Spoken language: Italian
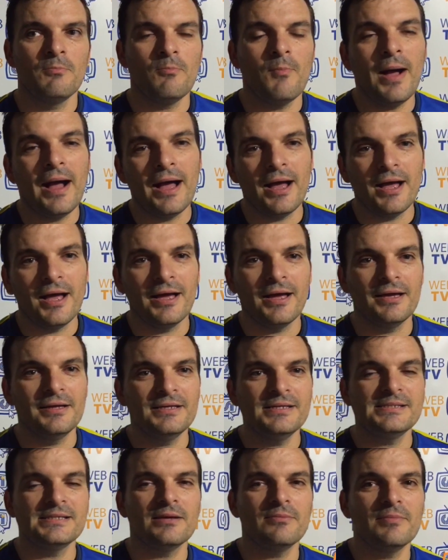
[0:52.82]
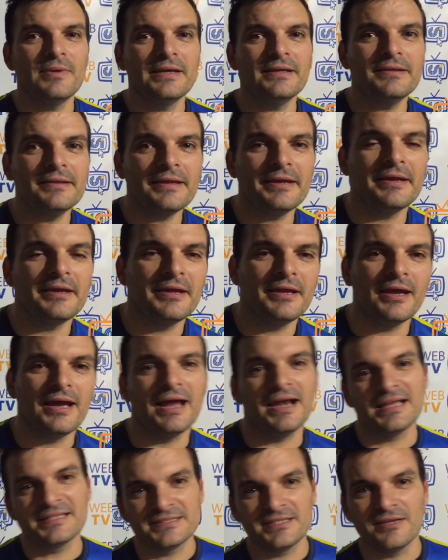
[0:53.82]
Ma inizialmente
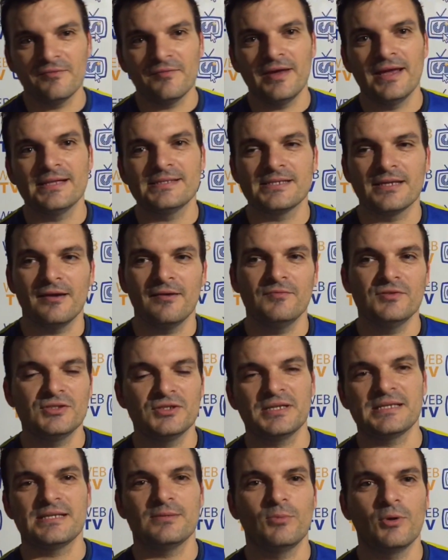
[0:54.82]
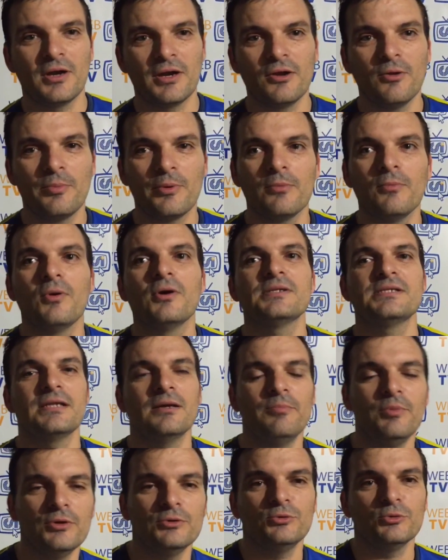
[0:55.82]
alla salvezza, visto che siamo una
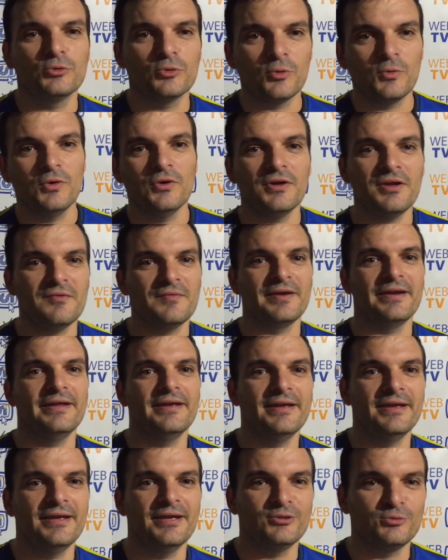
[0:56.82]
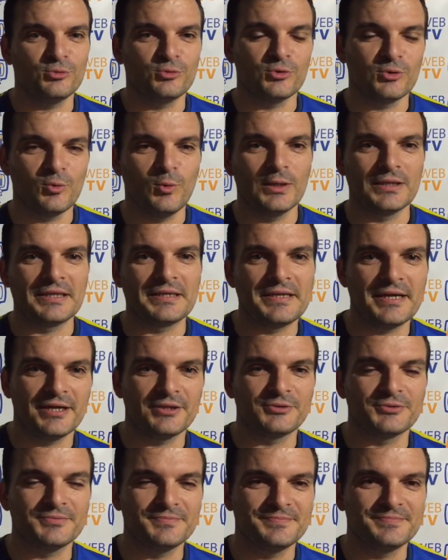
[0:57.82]
neopromossa, poi tutto quello che viene è tutto di
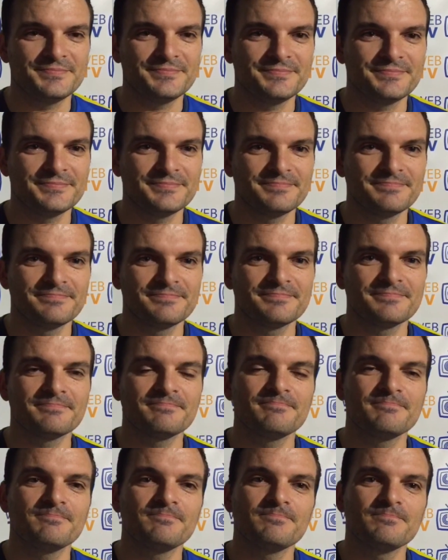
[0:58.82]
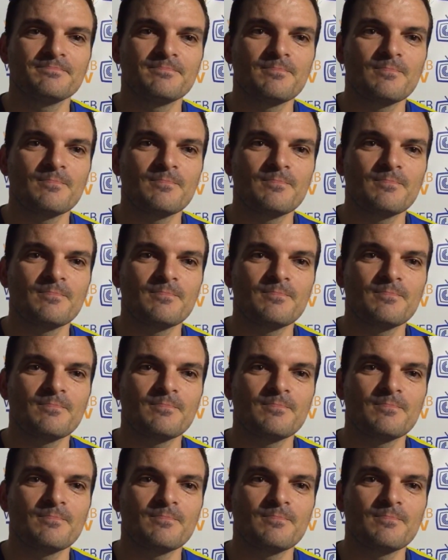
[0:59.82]
guadagnato. Insomma, avete mostrato